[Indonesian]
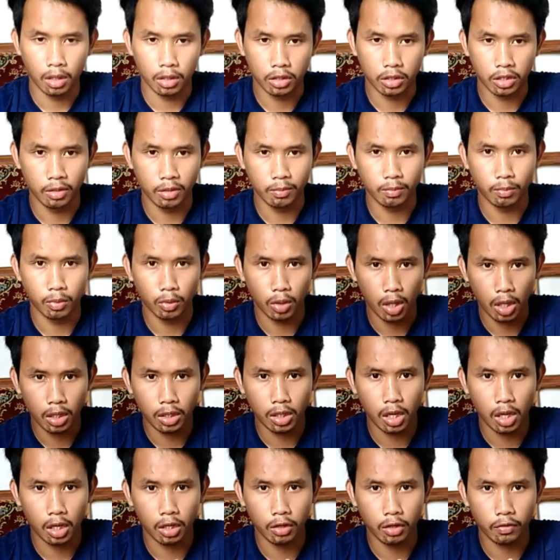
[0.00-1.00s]

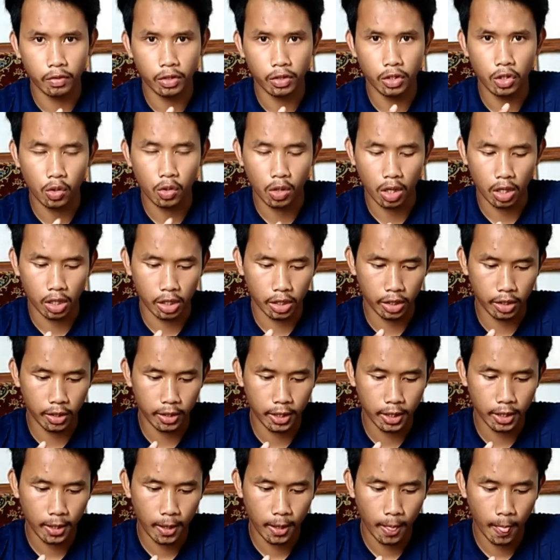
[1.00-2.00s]
Kesimpulan dari video kali
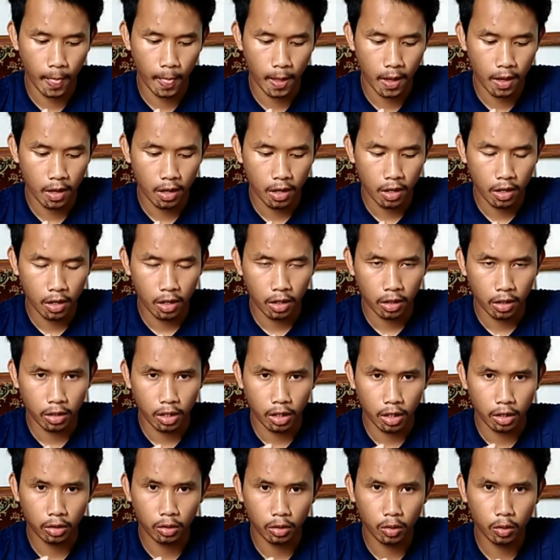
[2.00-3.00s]
ini
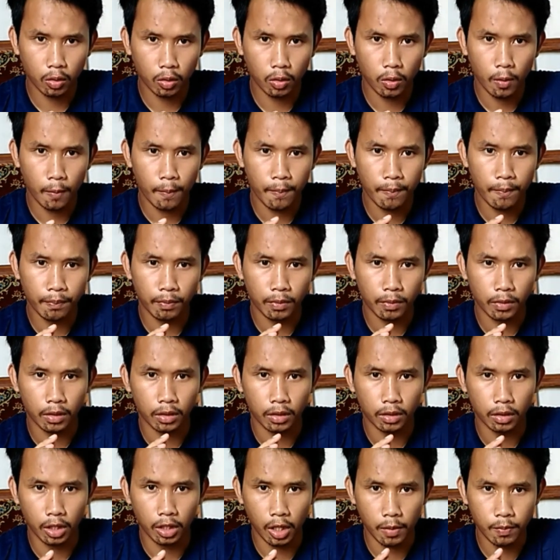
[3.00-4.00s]
yaitu
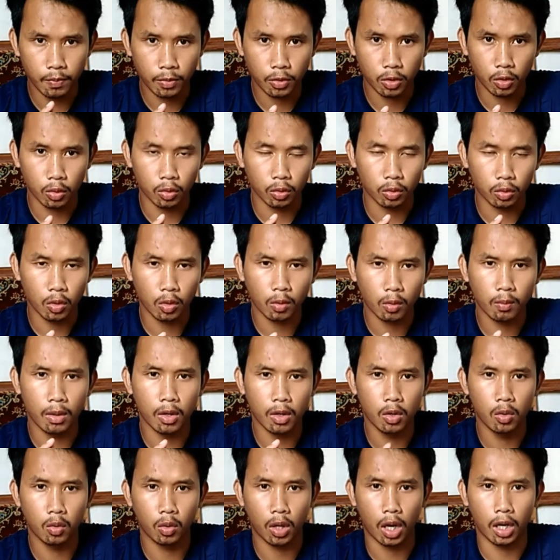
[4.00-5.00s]
tips untuk
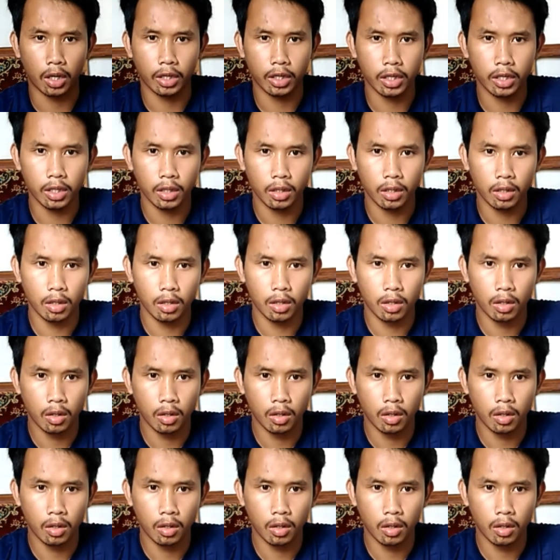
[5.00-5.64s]
mengurangi